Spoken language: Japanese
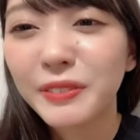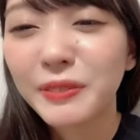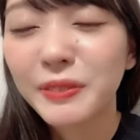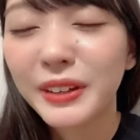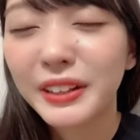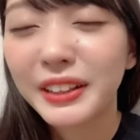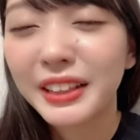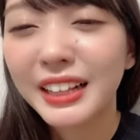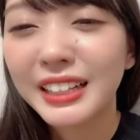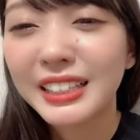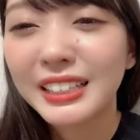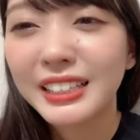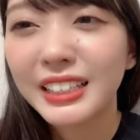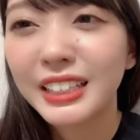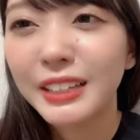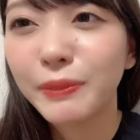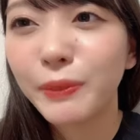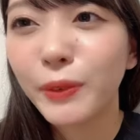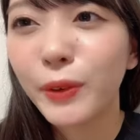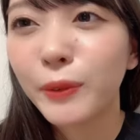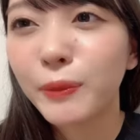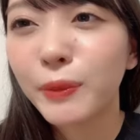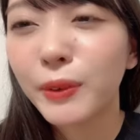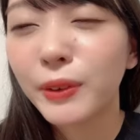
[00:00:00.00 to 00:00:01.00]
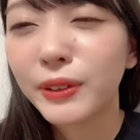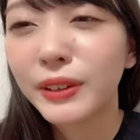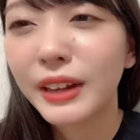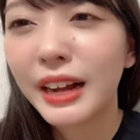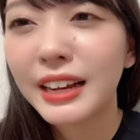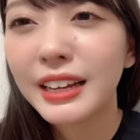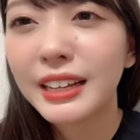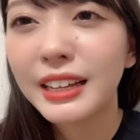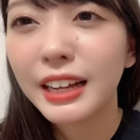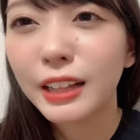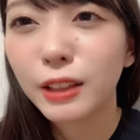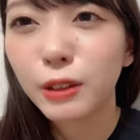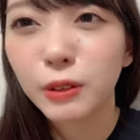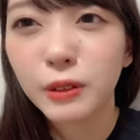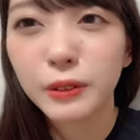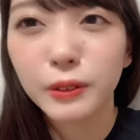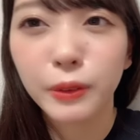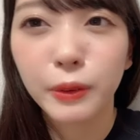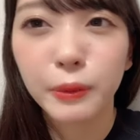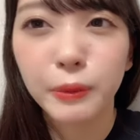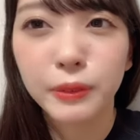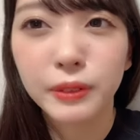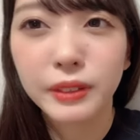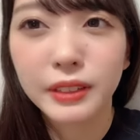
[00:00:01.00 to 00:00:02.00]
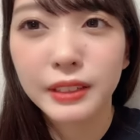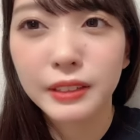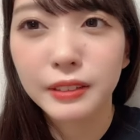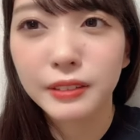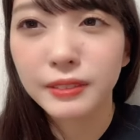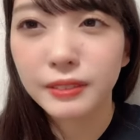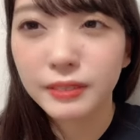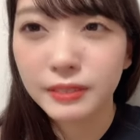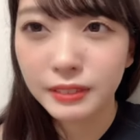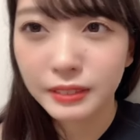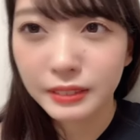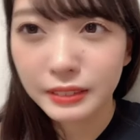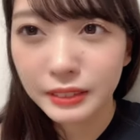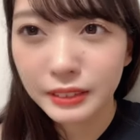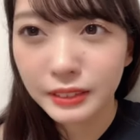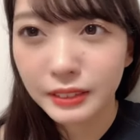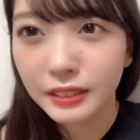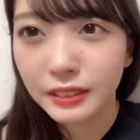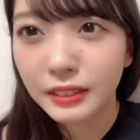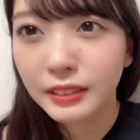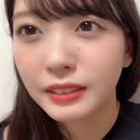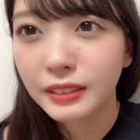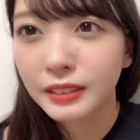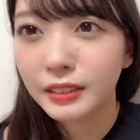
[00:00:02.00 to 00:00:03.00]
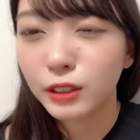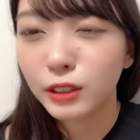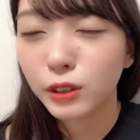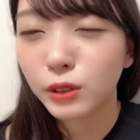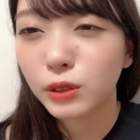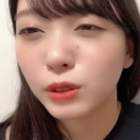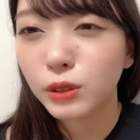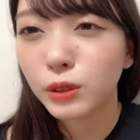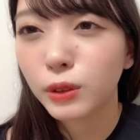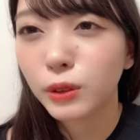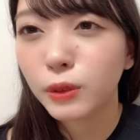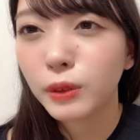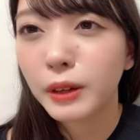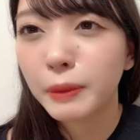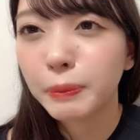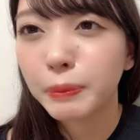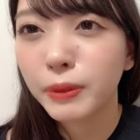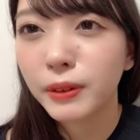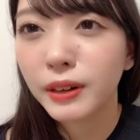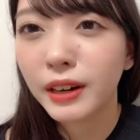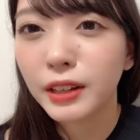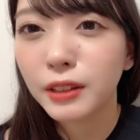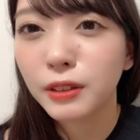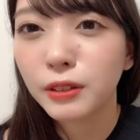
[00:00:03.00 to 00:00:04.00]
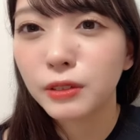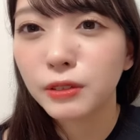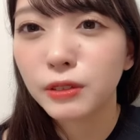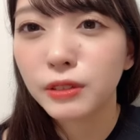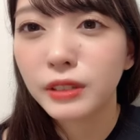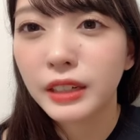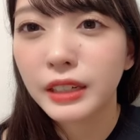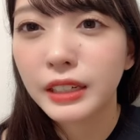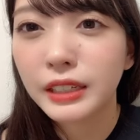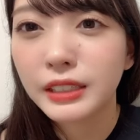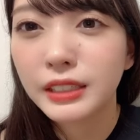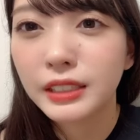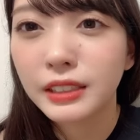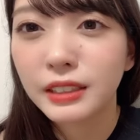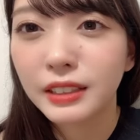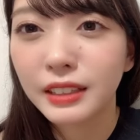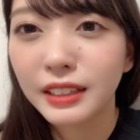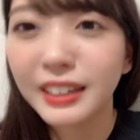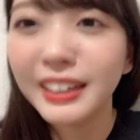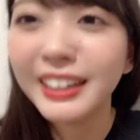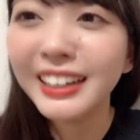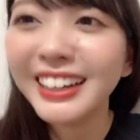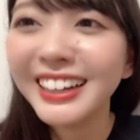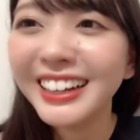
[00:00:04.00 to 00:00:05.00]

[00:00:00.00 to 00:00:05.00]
私に盲目ありがとうと思うけどちょっとそこはプライドの方が勝っちゃって